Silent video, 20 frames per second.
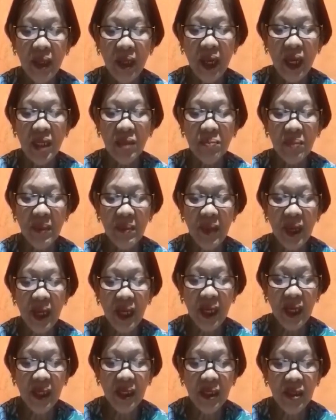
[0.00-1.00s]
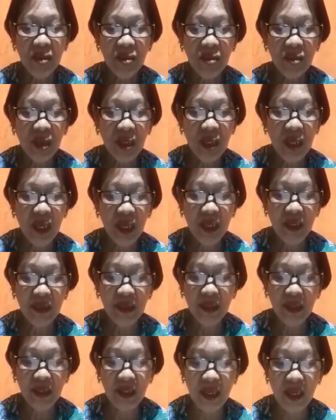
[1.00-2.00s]
At pamahala ninyo ang lahat
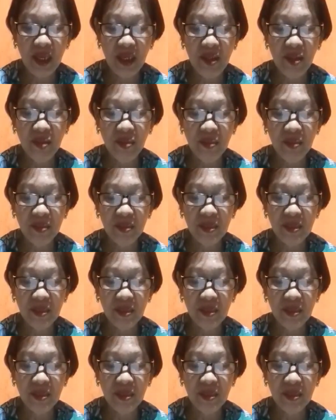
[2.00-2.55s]
ng hayop.